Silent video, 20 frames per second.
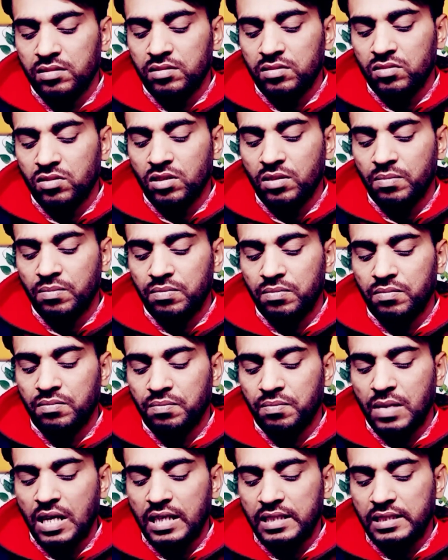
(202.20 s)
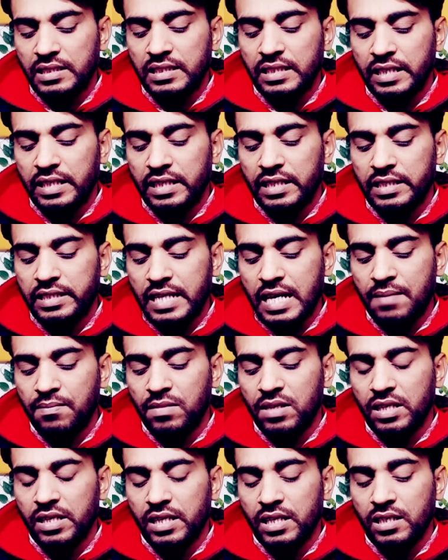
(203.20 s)
तो ये पाँच सेकंड का टाइम
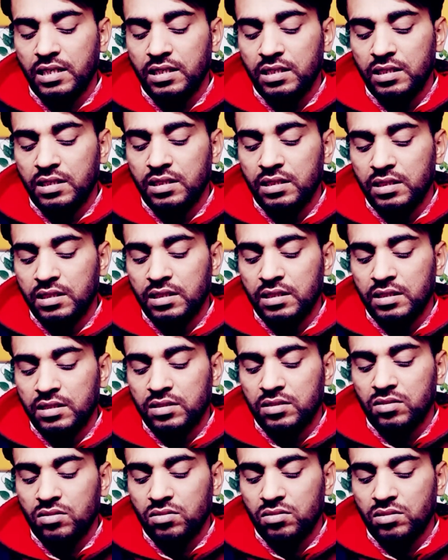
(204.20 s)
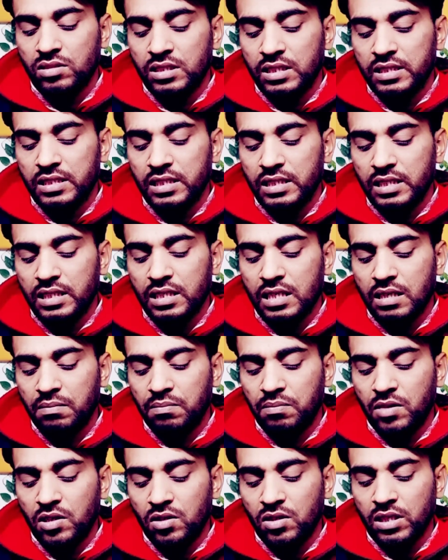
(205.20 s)
ले रहा है तो जैसे ये
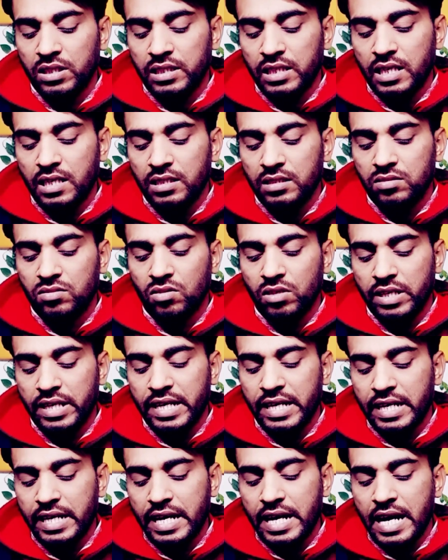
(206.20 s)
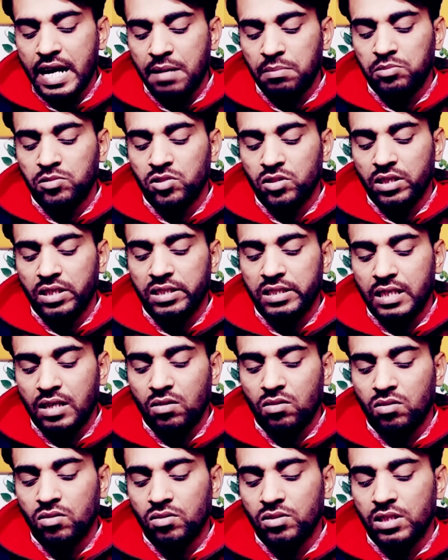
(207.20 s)
कंप्लीट हो जाता है तो एक ऐप जो है
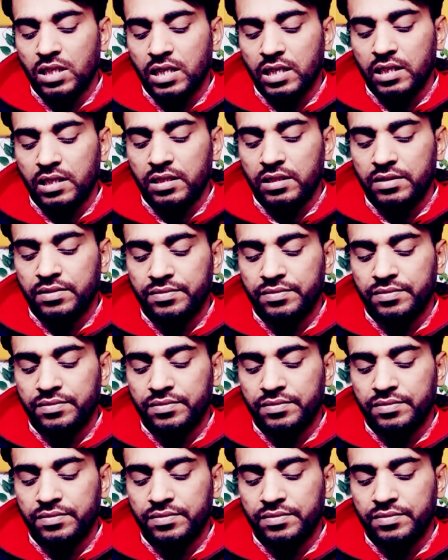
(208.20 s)
डाउनलोड हो जाएगा